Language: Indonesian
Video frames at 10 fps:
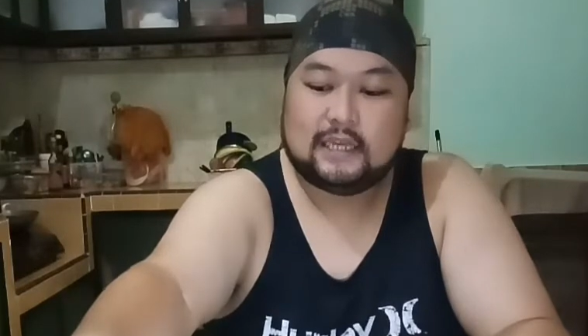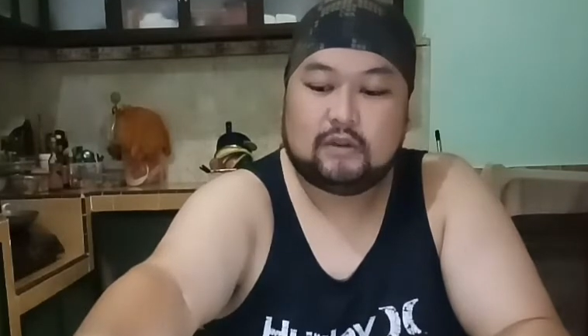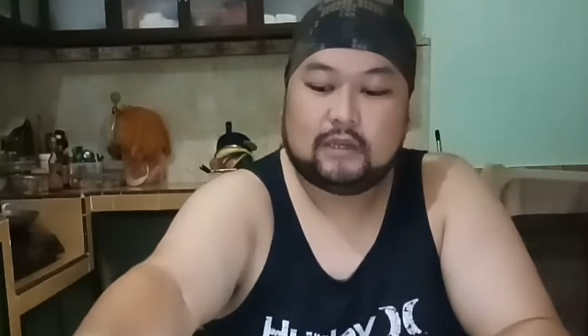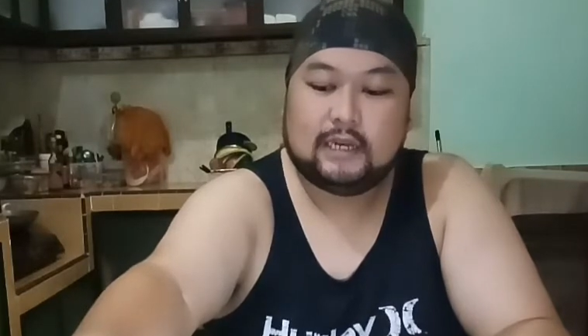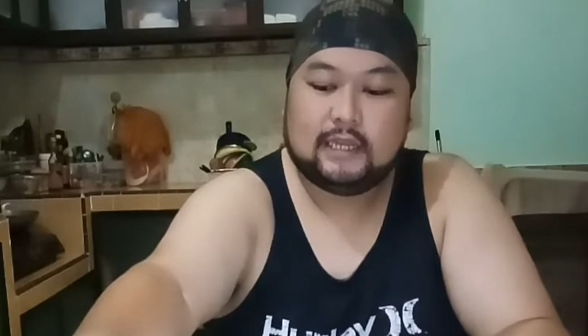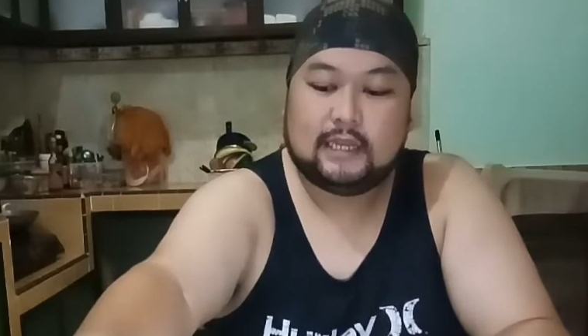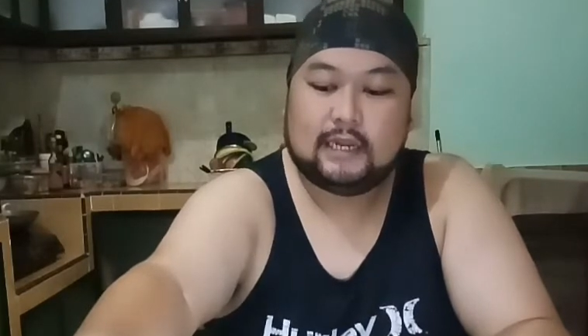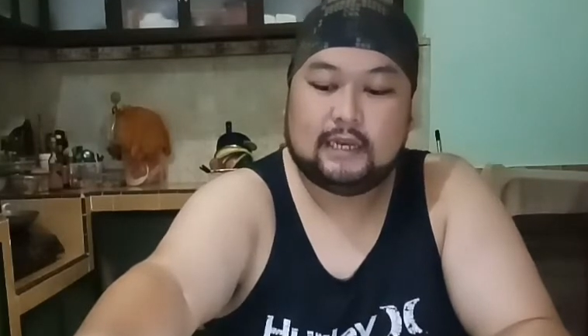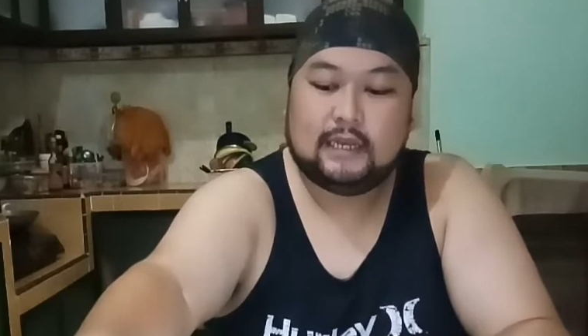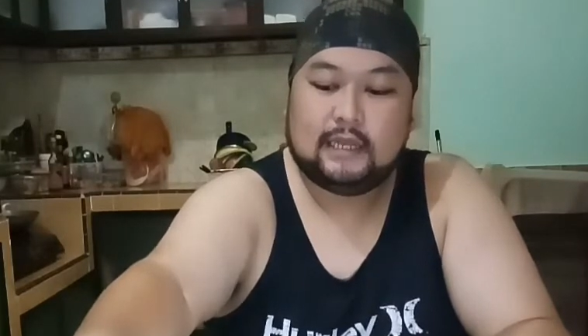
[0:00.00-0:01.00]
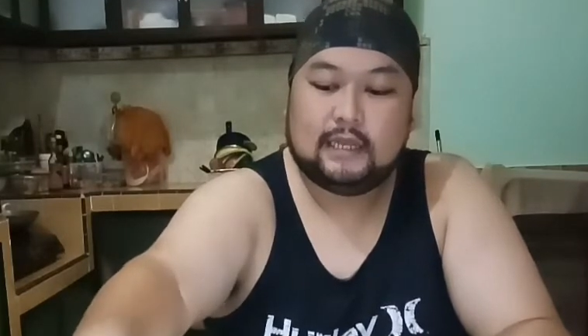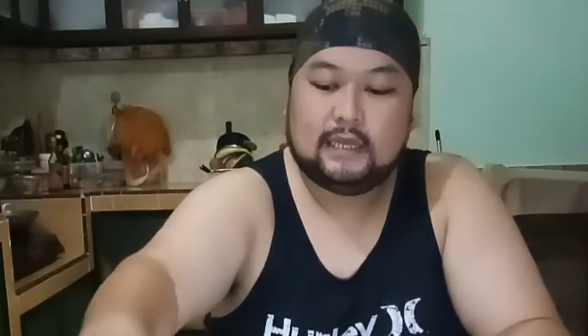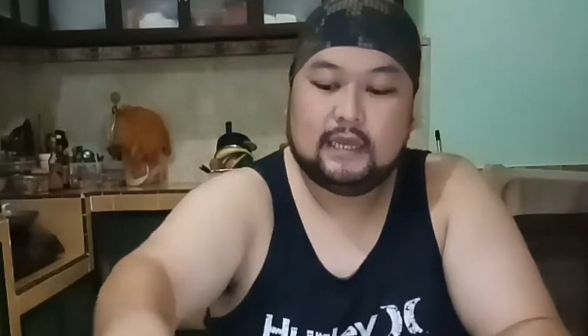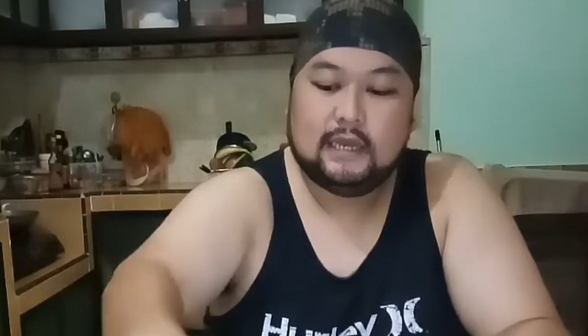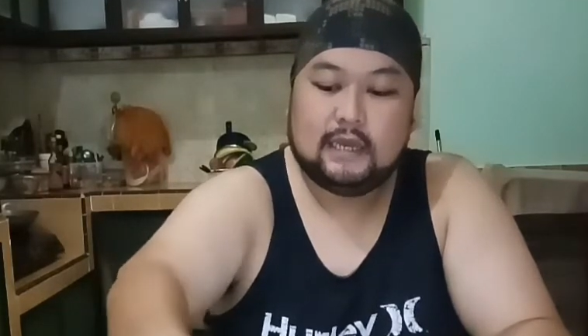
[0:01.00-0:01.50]
sayur kenikir
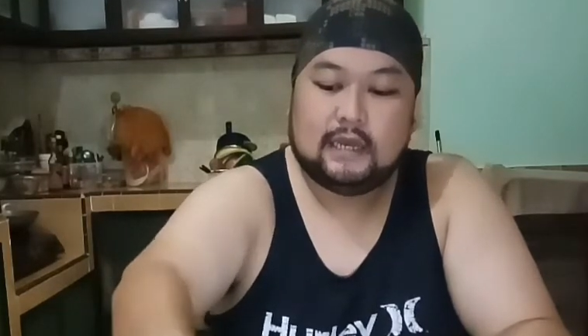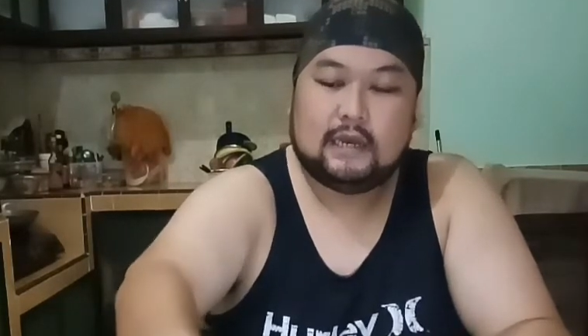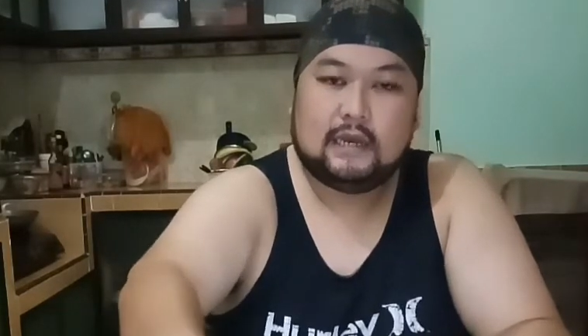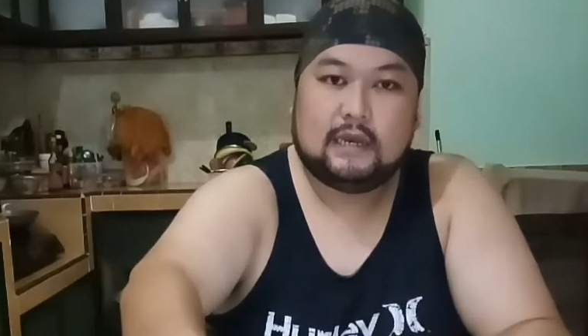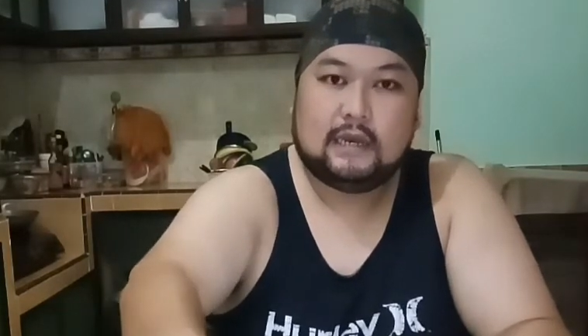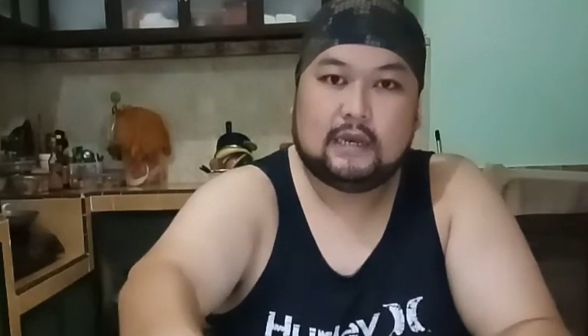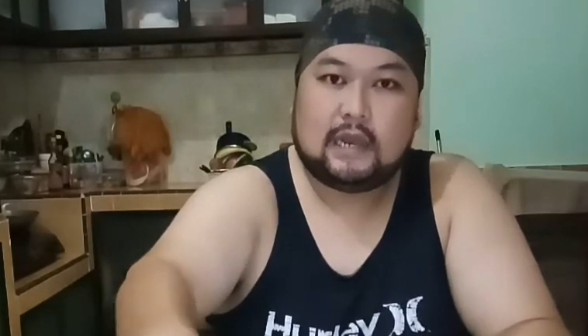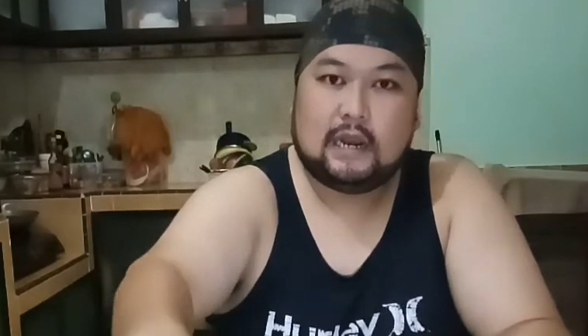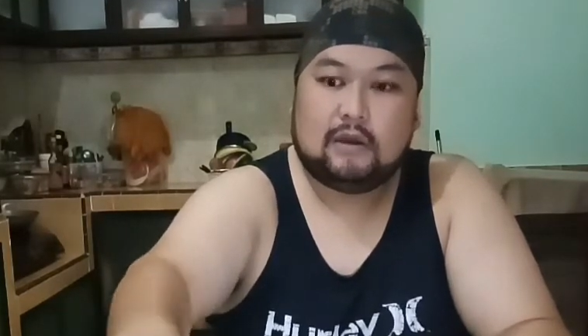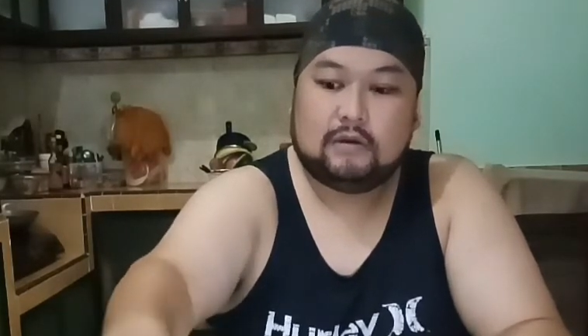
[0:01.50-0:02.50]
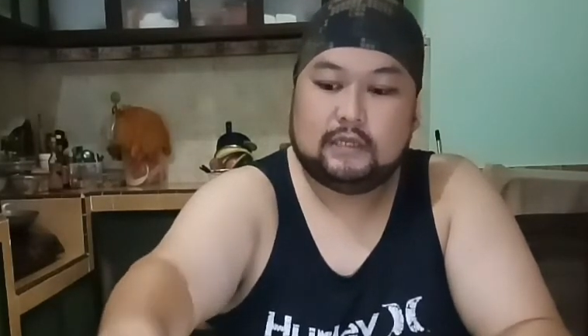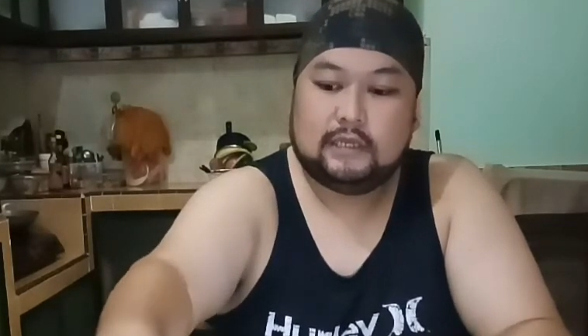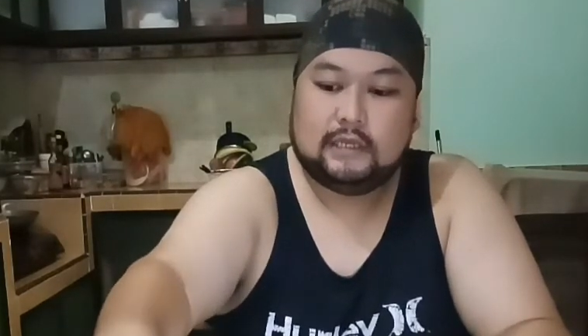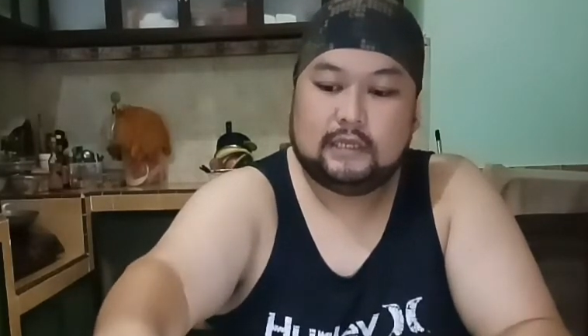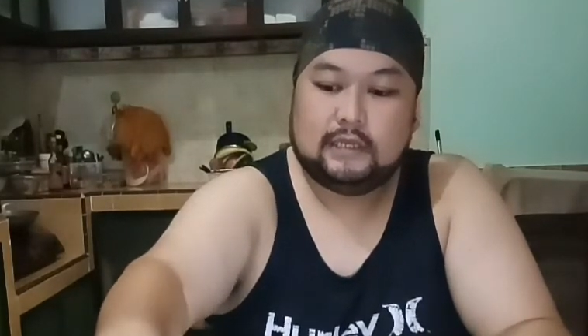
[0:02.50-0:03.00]
ini uh, kalau
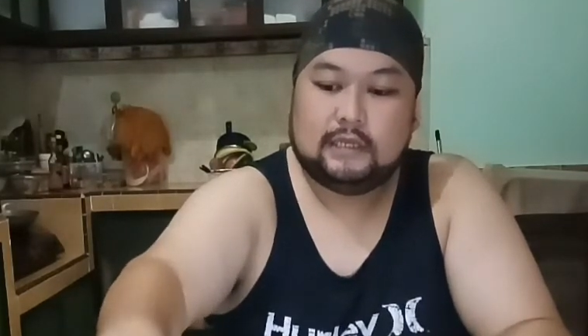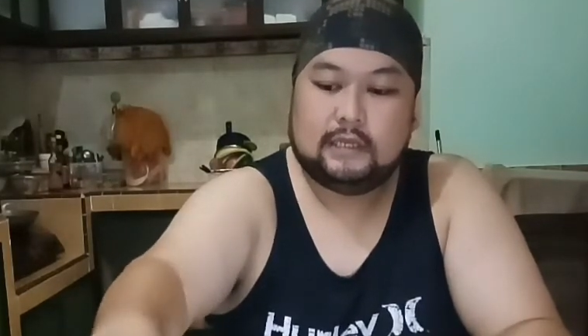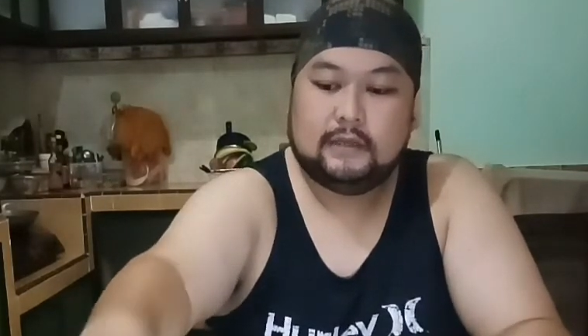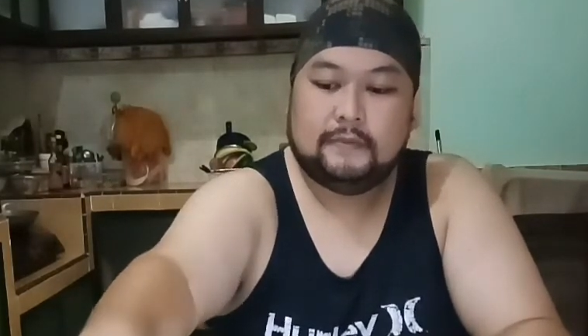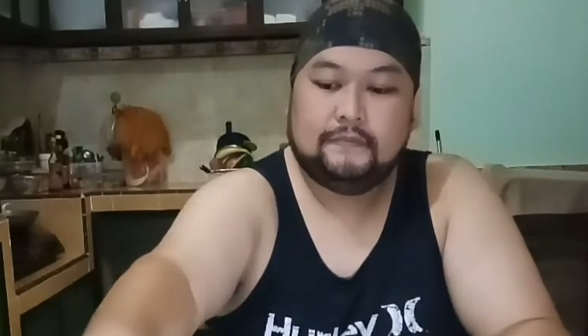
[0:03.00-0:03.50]
di